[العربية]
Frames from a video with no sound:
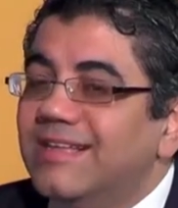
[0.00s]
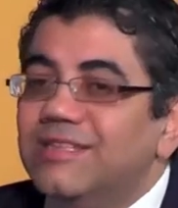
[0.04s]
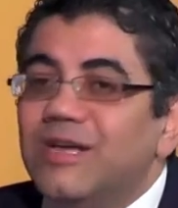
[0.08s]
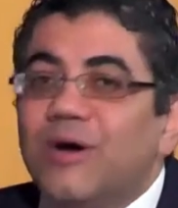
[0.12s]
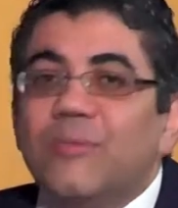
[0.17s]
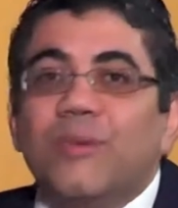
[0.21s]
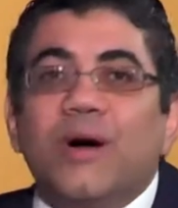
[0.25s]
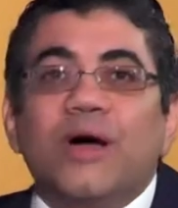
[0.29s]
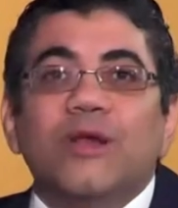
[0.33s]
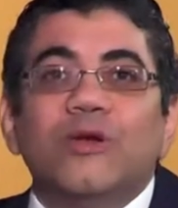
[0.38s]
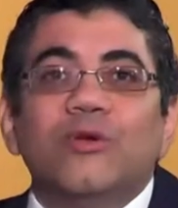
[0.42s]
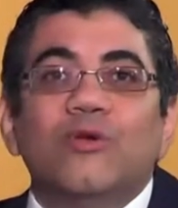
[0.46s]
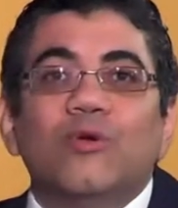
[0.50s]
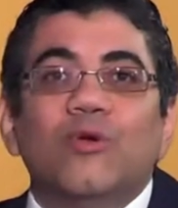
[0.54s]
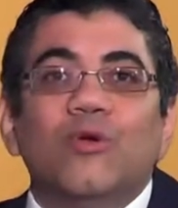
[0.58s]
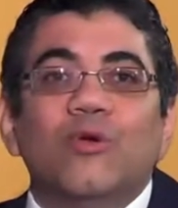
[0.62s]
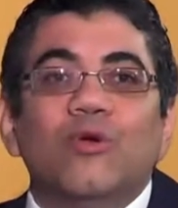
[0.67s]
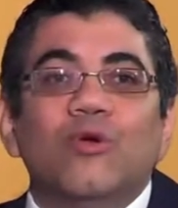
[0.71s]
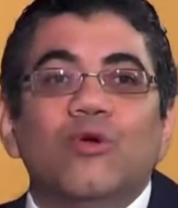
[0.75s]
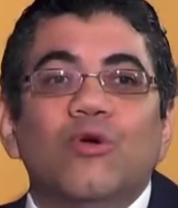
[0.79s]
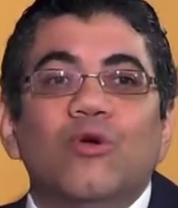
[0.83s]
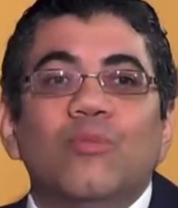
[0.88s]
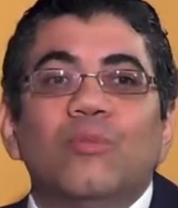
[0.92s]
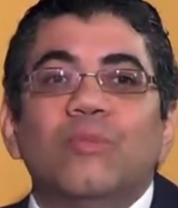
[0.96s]
طبعا
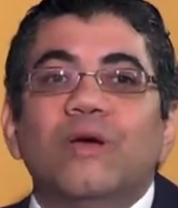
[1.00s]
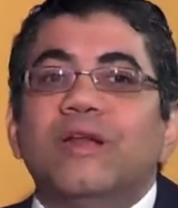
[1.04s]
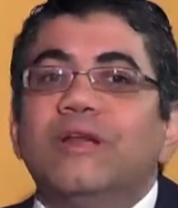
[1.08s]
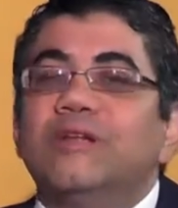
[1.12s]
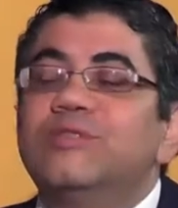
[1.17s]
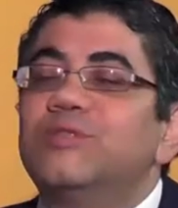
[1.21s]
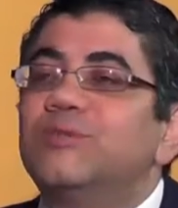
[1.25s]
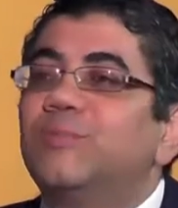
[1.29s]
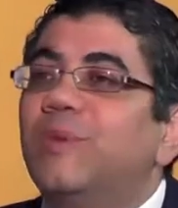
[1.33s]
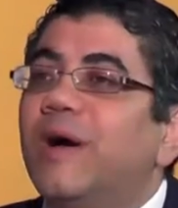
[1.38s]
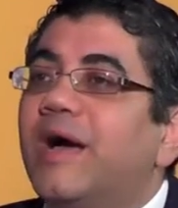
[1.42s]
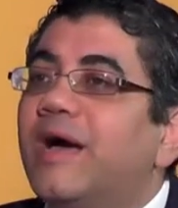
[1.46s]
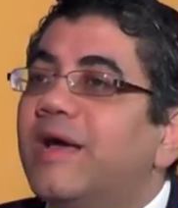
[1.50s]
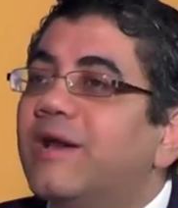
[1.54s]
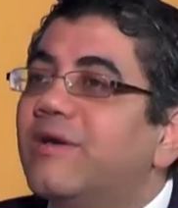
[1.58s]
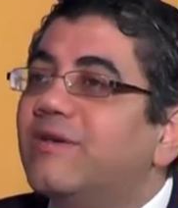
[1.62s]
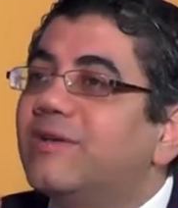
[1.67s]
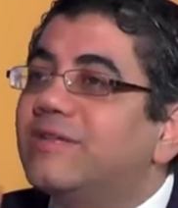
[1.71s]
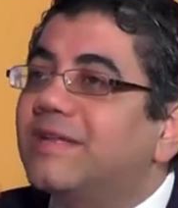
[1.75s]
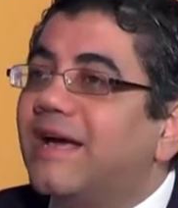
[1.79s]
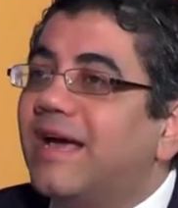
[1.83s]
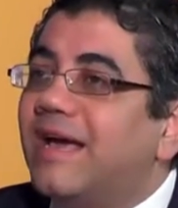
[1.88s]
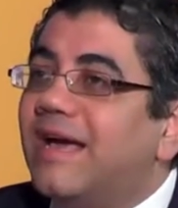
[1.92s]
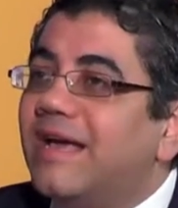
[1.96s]
نقول لهم ان سبحانه
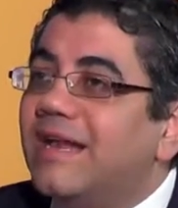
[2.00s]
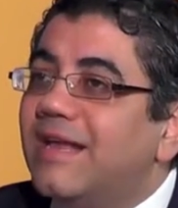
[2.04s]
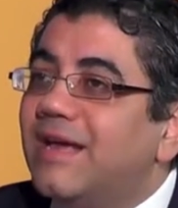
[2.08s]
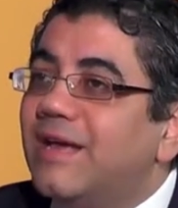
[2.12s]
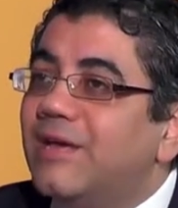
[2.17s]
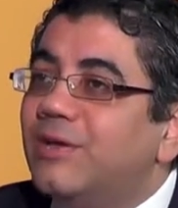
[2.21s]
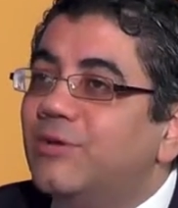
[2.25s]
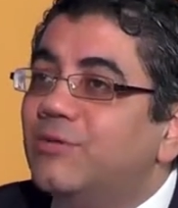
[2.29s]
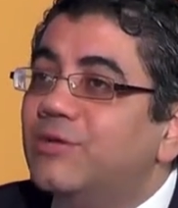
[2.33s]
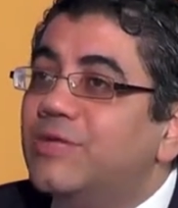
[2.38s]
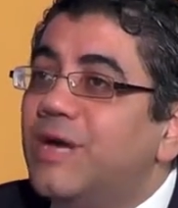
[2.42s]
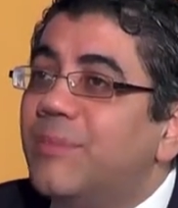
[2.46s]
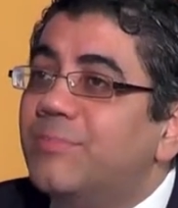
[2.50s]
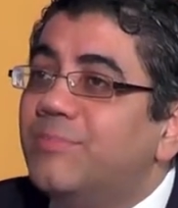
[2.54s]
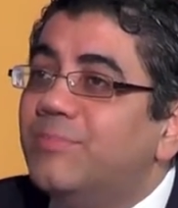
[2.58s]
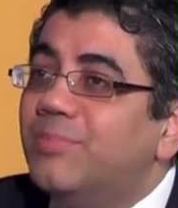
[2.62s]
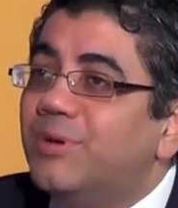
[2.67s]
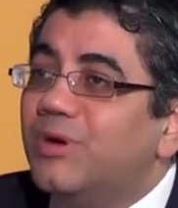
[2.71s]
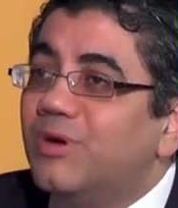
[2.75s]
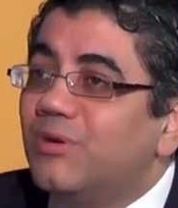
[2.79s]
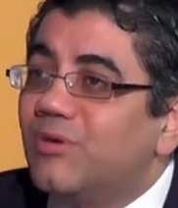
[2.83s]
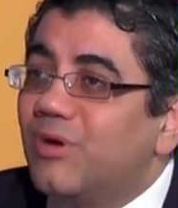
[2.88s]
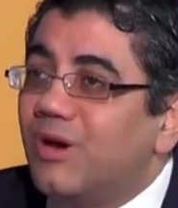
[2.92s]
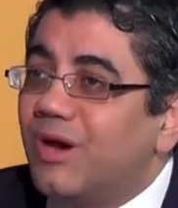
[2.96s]
وتعالى
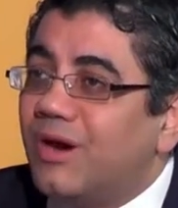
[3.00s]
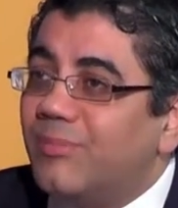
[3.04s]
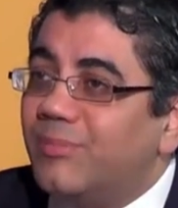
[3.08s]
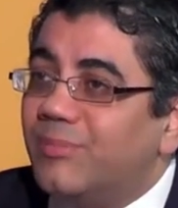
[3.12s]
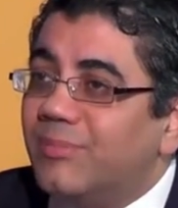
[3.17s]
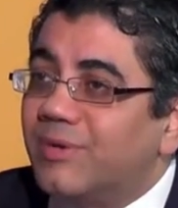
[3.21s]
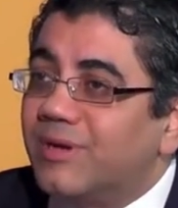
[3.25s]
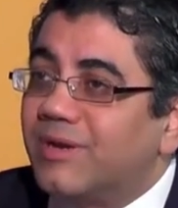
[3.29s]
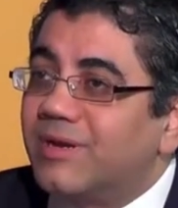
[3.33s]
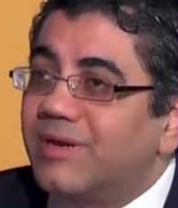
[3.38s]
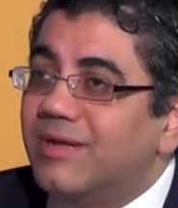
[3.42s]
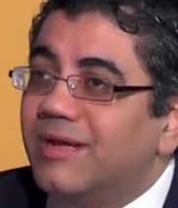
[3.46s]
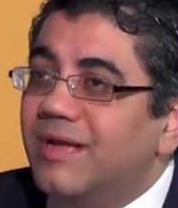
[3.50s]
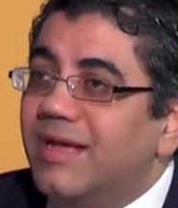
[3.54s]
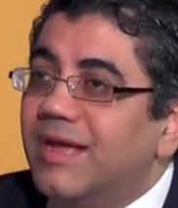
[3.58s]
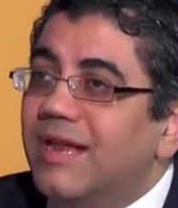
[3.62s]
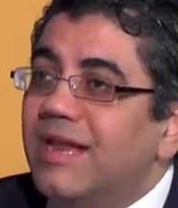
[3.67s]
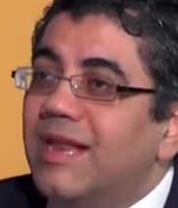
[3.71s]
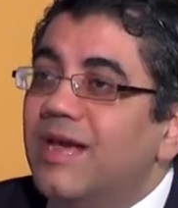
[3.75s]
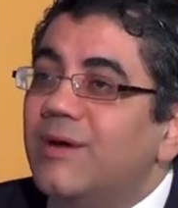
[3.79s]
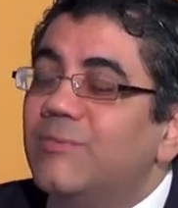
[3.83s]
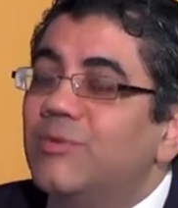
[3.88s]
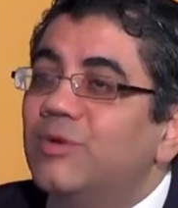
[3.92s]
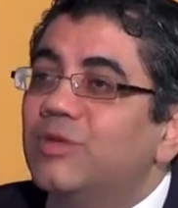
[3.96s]
يدبر الامر
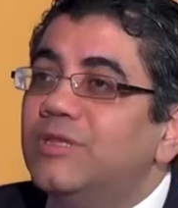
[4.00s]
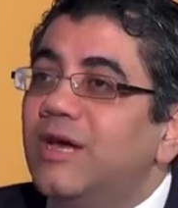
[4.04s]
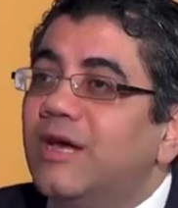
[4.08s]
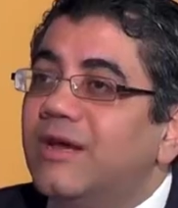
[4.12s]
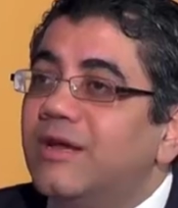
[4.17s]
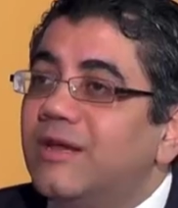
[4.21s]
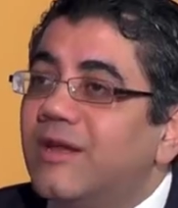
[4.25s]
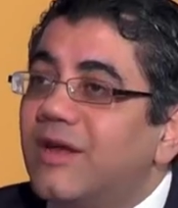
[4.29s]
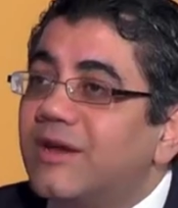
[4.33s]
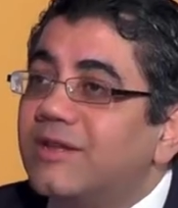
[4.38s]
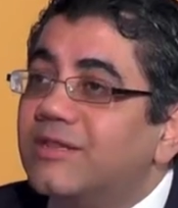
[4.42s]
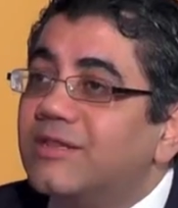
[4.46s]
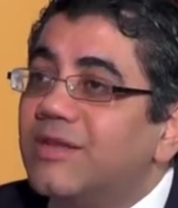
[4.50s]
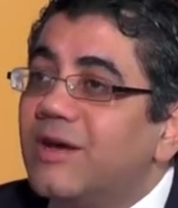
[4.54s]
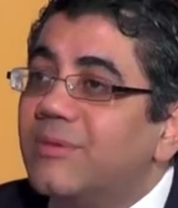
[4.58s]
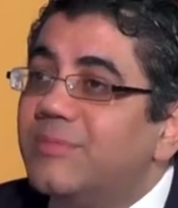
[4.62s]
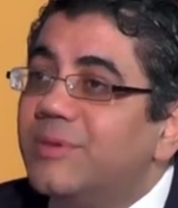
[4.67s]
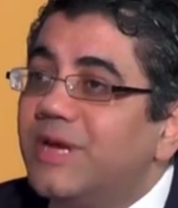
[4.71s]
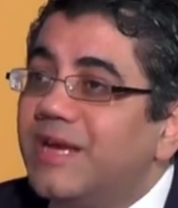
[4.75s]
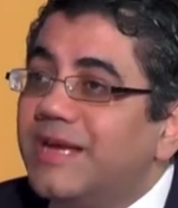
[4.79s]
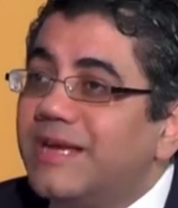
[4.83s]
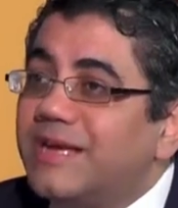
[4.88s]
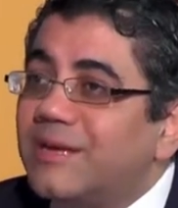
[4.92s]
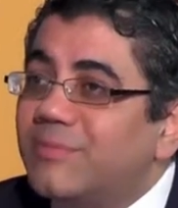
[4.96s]
لابد ان نرضى
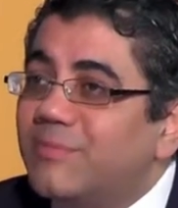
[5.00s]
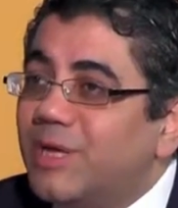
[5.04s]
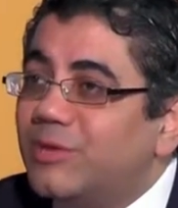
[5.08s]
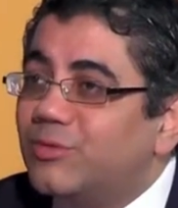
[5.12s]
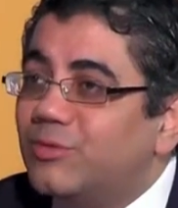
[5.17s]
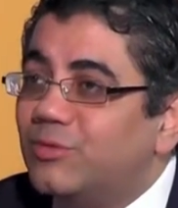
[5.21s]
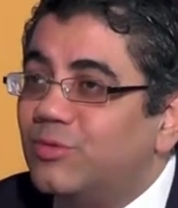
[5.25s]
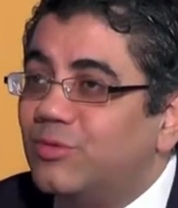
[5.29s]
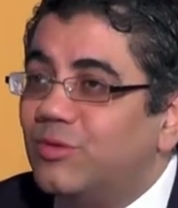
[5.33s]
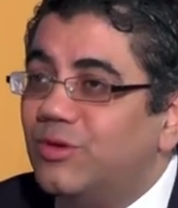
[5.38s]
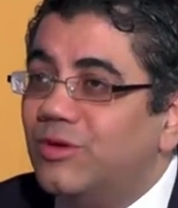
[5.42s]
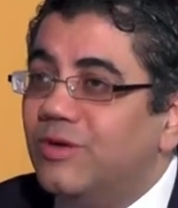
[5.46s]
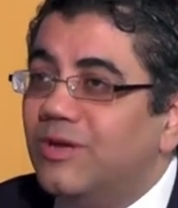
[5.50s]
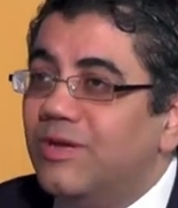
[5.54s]
بحكمته